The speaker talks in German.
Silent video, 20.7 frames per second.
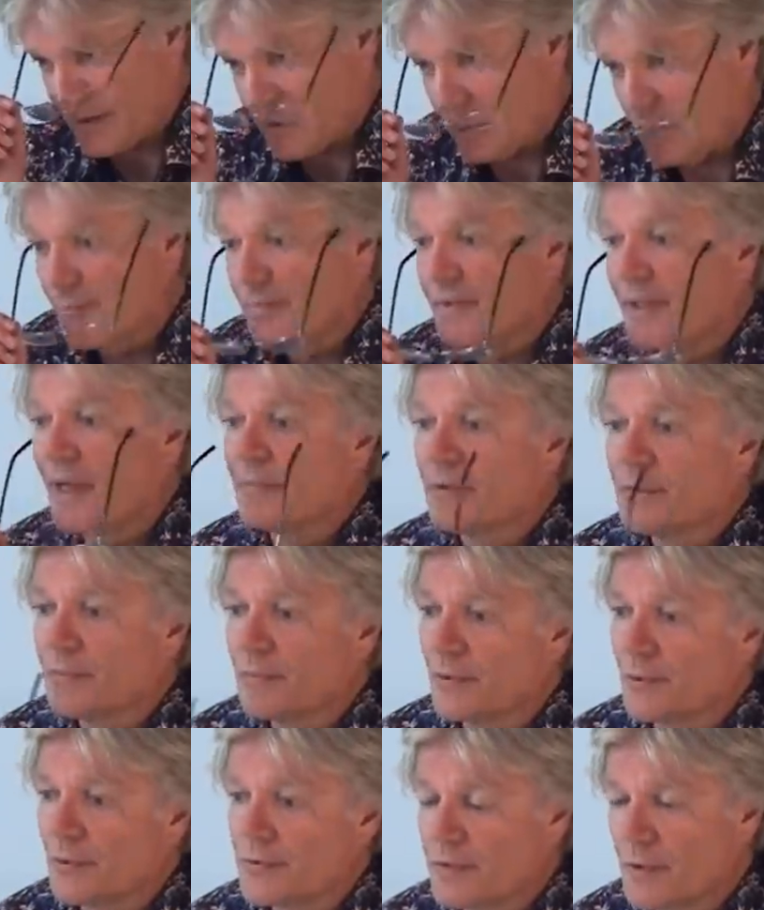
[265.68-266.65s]
deshalb
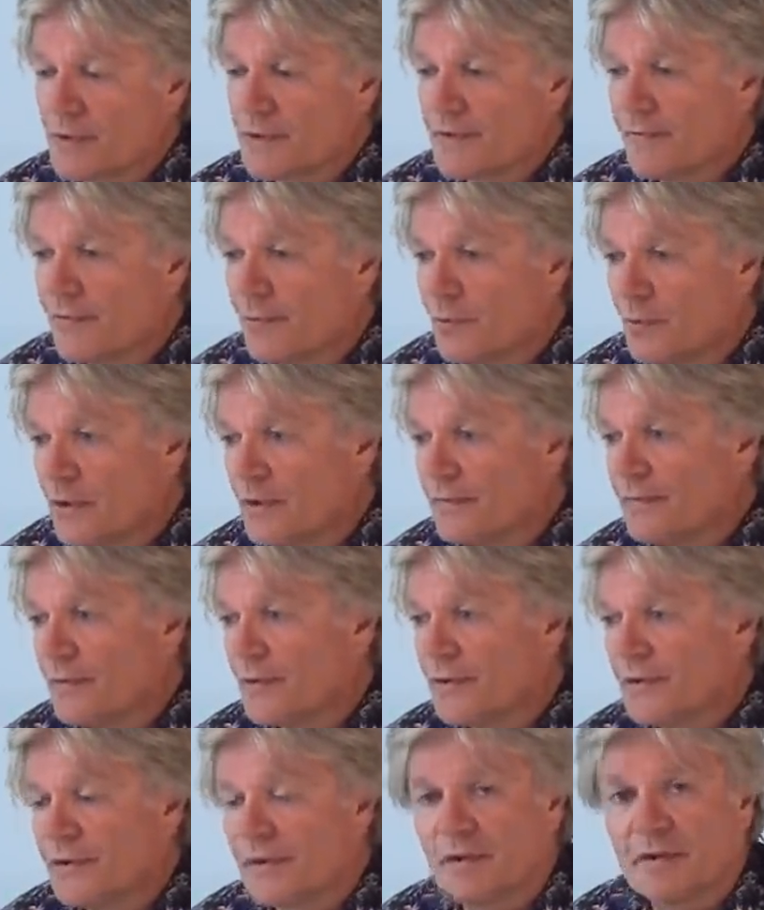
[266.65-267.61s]
jammert man uns was vor
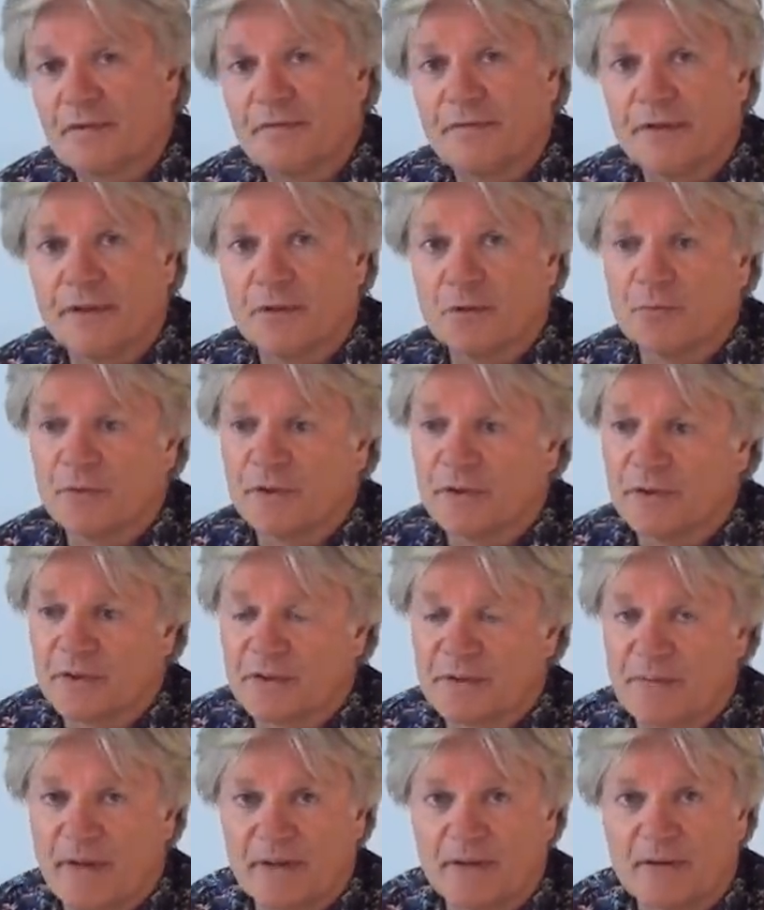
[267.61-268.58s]
von einer Gefährdung mit
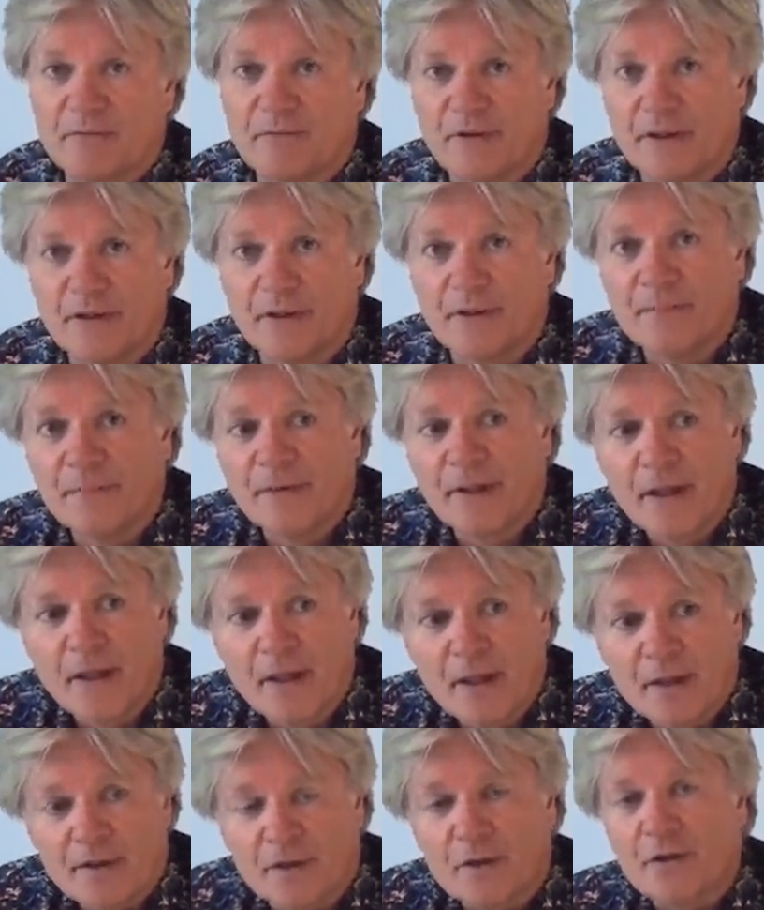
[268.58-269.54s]
einer zweiten Welle,
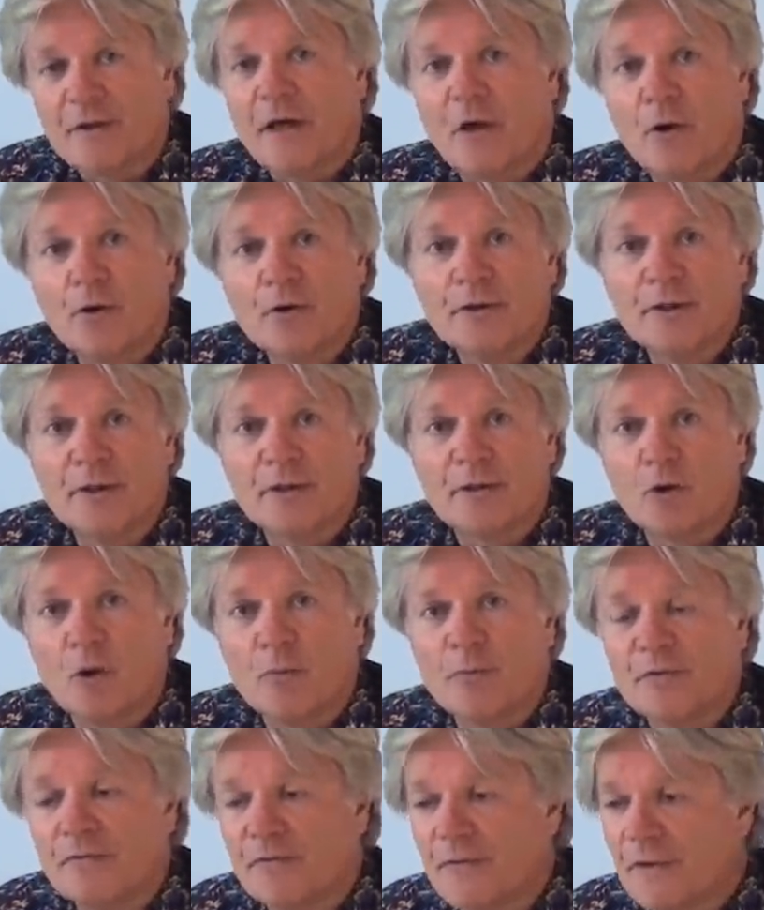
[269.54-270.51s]
die dann auch nicht
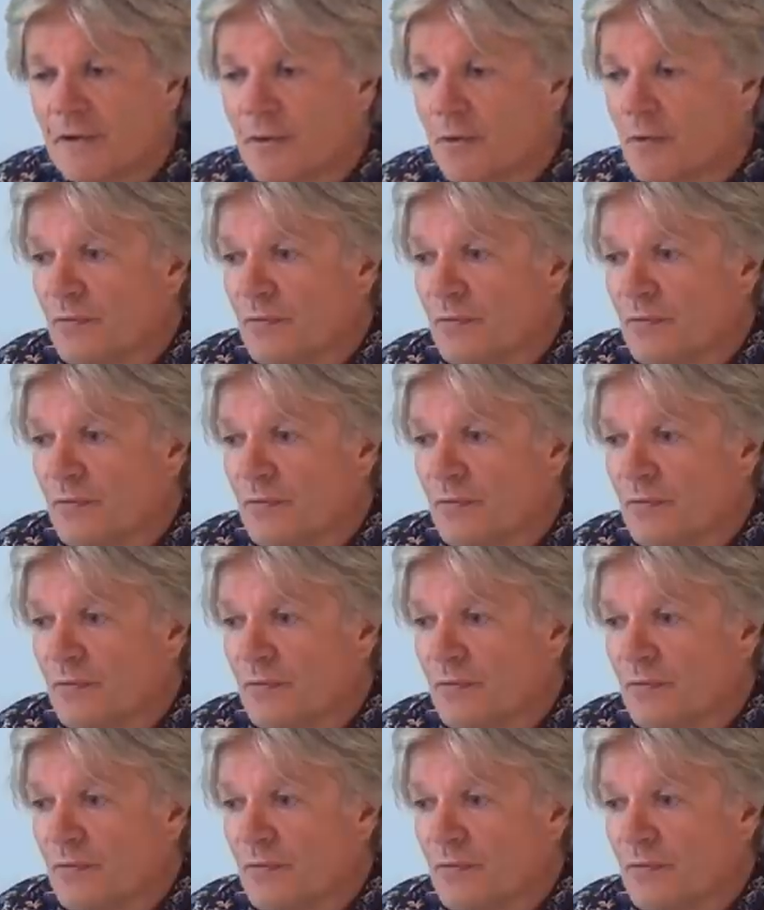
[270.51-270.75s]
kommen wird.